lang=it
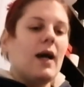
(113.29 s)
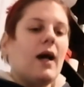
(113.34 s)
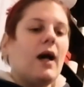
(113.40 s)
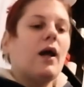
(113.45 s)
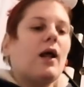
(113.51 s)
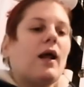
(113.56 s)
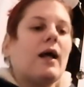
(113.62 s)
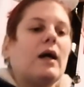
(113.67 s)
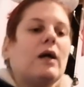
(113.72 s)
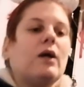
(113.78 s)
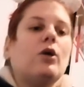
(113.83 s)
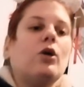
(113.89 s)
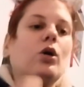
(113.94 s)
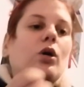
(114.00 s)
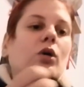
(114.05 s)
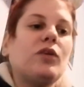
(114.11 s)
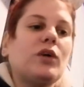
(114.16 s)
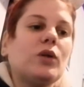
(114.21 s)
Allora,
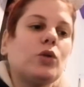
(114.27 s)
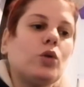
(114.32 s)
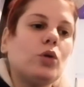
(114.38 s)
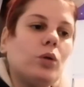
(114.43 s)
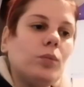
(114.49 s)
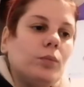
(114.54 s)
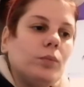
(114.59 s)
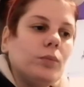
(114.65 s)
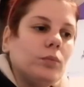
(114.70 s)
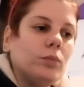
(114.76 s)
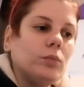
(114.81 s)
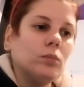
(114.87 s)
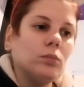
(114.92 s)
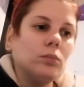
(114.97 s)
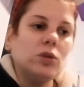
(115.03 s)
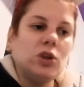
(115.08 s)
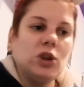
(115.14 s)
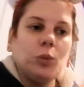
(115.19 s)
ho fatto,
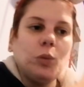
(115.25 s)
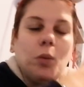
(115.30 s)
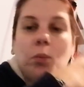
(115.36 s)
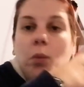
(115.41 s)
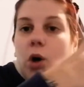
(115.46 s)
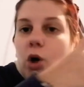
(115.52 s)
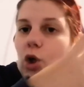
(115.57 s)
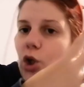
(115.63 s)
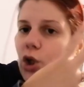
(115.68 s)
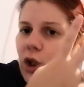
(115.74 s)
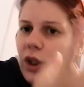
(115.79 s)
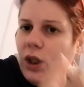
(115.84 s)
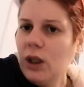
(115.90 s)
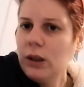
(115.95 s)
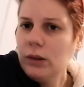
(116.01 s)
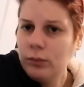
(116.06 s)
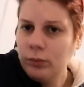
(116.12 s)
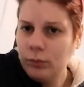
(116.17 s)
mm, diciamo,
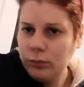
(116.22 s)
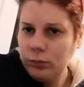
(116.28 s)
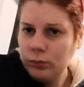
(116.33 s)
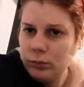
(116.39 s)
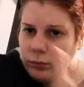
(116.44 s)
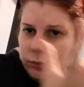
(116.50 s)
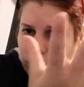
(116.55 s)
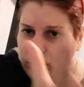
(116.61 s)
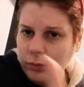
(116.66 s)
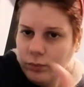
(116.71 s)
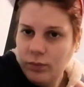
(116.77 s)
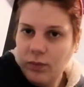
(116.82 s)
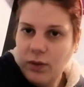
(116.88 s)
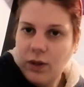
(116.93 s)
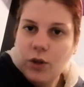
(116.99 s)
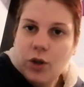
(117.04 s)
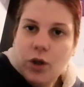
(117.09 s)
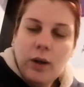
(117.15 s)
molti
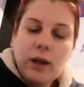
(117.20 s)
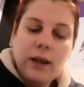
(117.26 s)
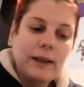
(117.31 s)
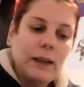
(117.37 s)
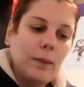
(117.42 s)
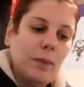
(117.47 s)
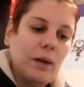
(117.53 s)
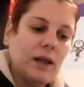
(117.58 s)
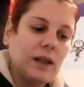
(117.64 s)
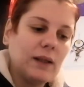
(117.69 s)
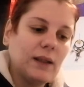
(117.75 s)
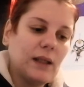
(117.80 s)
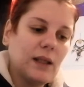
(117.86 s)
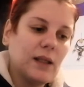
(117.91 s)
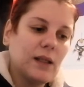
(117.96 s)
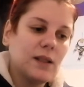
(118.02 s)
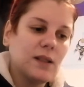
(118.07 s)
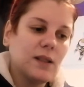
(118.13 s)
video a tema
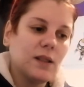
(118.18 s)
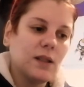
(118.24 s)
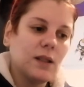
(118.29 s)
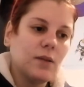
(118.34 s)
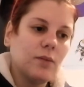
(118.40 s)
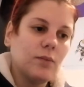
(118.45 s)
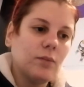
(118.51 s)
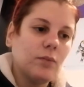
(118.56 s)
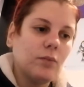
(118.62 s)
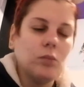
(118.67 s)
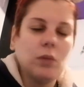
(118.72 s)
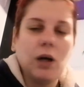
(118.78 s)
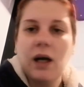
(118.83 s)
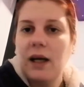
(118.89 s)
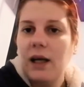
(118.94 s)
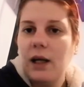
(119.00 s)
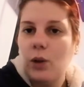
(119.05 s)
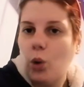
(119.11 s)
natalizi,
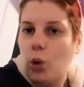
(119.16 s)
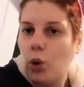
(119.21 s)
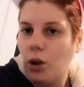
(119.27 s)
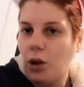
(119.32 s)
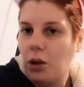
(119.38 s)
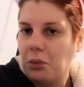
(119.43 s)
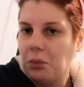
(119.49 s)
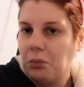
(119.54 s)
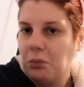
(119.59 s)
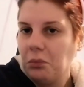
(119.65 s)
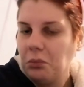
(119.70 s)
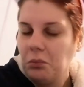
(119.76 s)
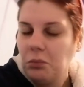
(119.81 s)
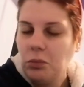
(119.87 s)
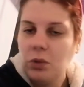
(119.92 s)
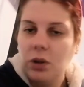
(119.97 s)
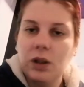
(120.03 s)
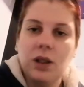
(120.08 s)
anche non
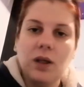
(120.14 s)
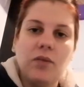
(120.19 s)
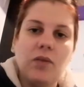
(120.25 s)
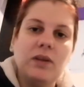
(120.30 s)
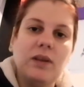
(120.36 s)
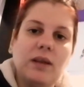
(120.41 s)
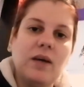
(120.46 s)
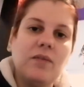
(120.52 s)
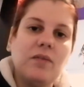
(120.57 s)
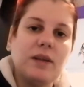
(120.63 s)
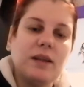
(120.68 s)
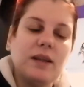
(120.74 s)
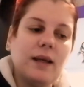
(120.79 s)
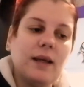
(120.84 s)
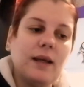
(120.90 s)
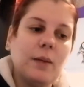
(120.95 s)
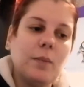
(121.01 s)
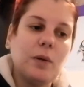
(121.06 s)
quindi avete,
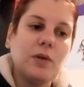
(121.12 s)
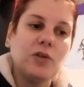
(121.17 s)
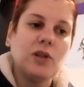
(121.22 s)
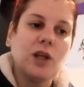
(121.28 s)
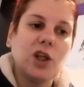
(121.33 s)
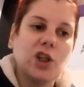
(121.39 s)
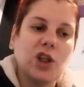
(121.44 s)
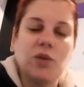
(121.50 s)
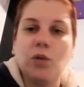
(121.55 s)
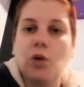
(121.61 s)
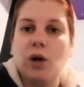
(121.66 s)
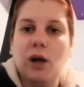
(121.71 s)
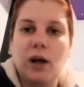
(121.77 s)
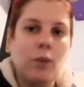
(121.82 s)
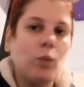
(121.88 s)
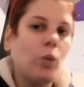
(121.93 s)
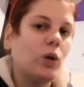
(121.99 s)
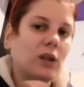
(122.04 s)
avrete l'imbarazzo della scelta farò
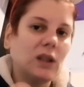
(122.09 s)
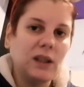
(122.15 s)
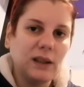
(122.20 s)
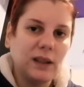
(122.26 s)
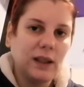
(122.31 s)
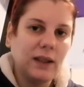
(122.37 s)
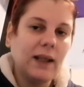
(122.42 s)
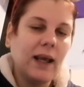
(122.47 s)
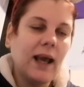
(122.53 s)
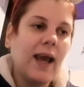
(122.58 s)
anche i What in Itina